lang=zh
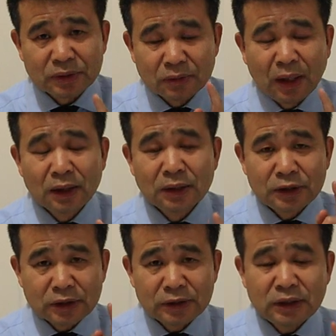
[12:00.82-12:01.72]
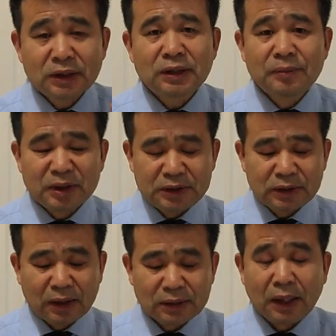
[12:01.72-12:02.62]
比如说圣经里特别
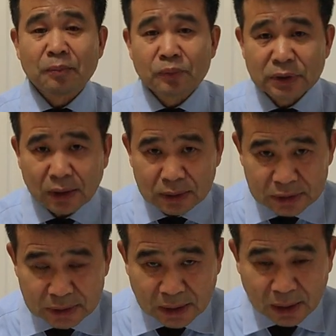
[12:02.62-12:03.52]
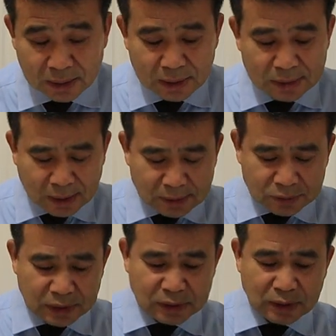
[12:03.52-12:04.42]
记着呀，不少个事例啊，但
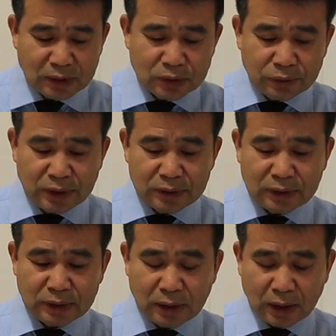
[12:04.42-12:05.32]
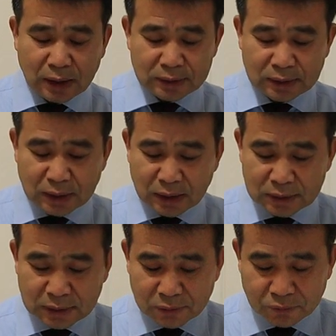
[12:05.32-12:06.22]
对。最这个这
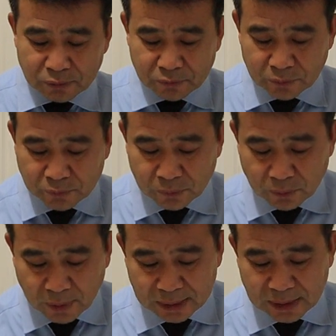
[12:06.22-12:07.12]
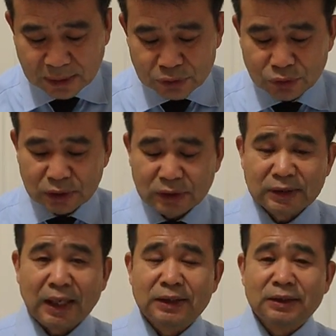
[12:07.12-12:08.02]
个这个复复复活的呢，就是
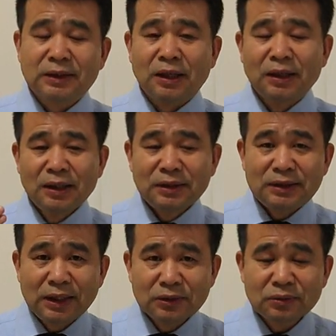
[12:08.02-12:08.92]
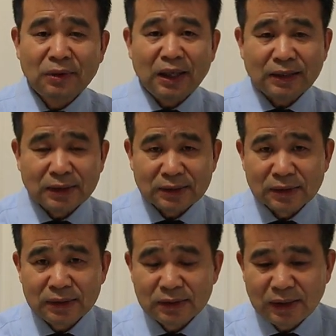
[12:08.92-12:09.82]
在这个耶稣啊，他
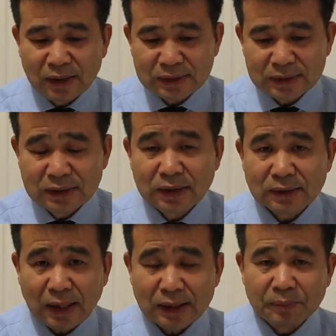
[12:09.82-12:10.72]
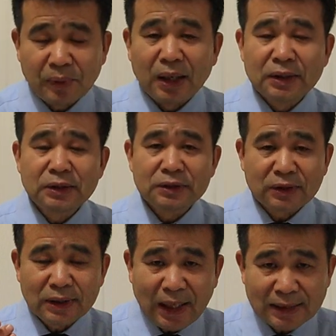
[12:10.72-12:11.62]
曾经让一个他的朋友
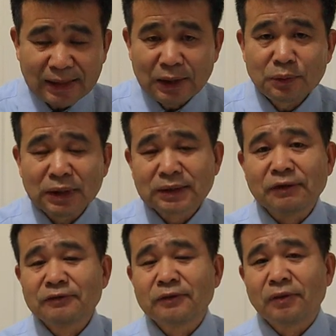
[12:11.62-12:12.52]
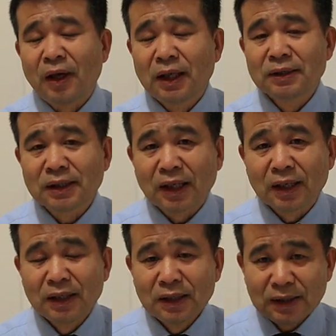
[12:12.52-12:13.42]
叫拉萨路的曾复活
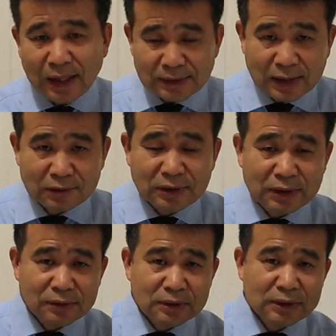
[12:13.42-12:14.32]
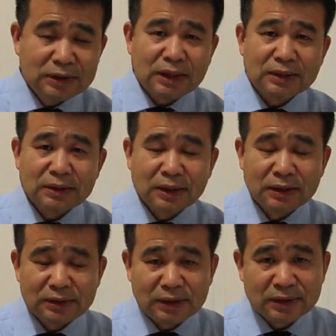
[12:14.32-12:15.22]
啊，拉萨路呢有个姐那
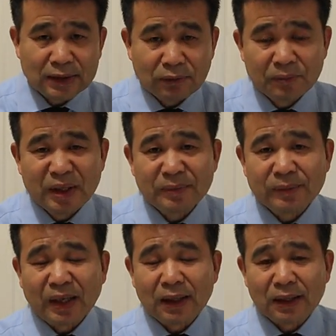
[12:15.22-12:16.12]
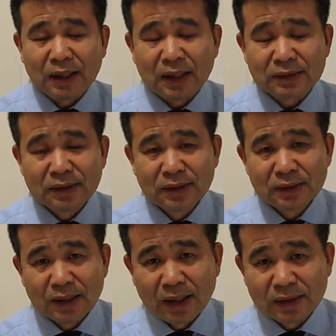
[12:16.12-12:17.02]
个姐姐或妹妹吧啊。
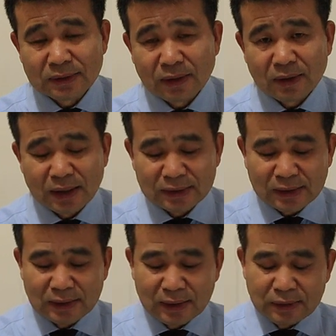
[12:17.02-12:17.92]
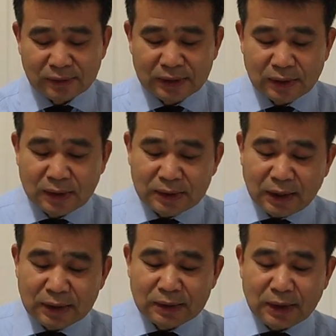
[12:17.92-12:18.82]
啊，叫啊，这个，对对，
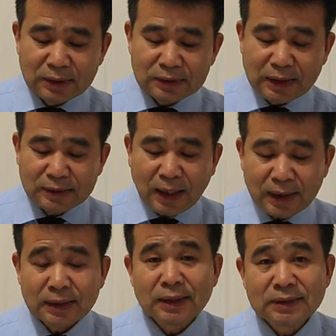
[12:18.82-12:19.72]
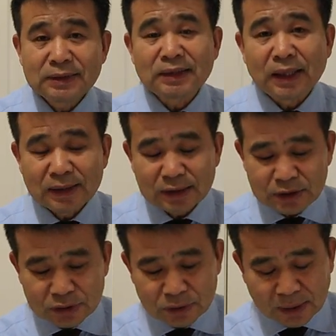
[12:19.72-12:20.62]
他这个对吧？在他这个呢，记载这个
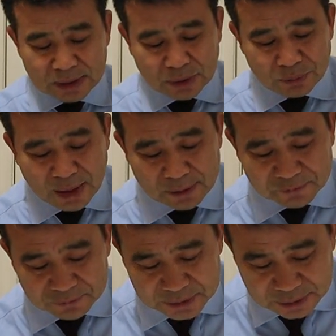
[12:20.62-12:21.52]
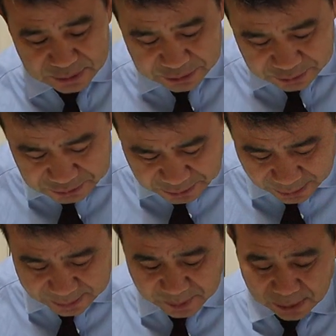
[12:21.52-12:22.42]
史，这个约翰福音第十一
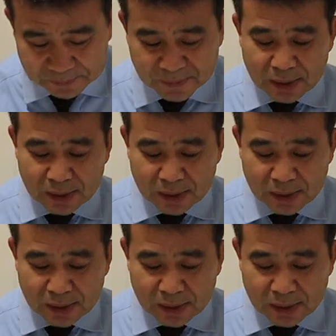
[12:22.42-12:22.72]
章里面。